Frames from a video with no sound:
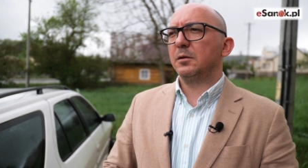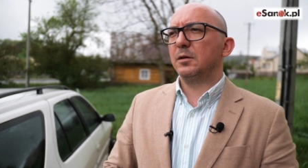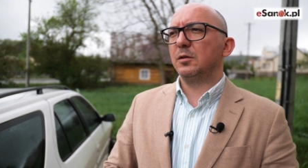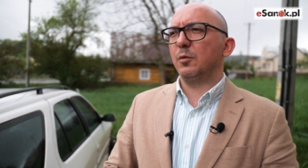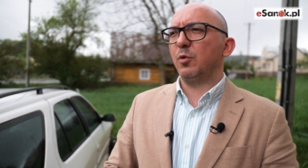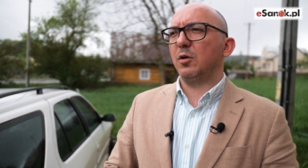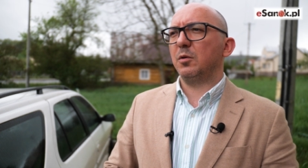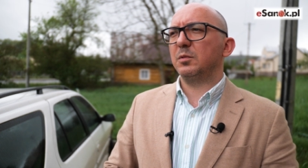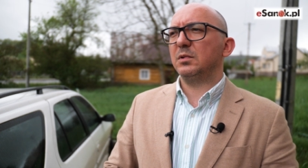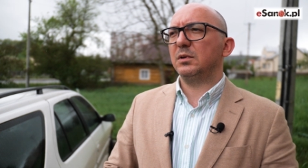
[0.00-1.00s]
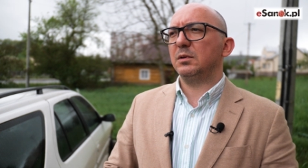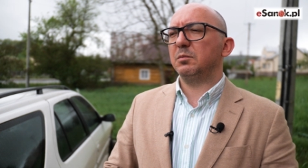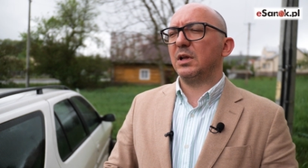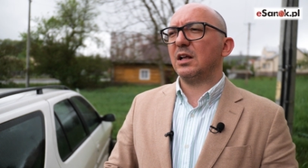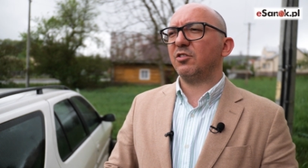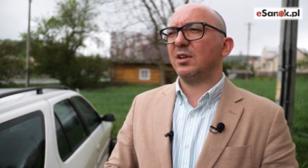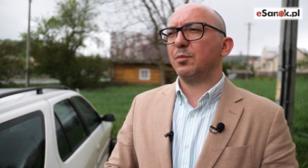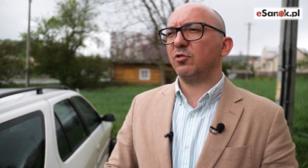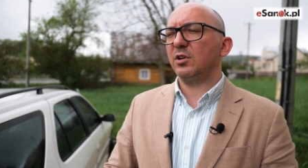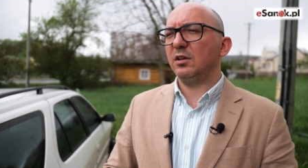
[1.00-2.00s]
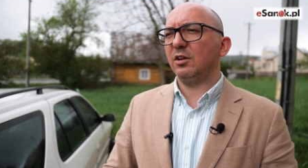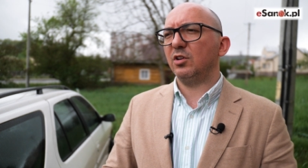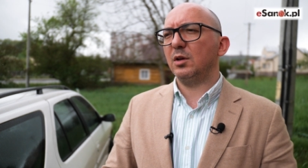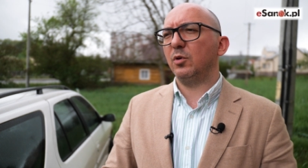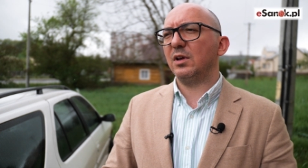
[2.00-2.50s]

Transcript: Y, no bo y, na nasze zaproszenie nikt się nie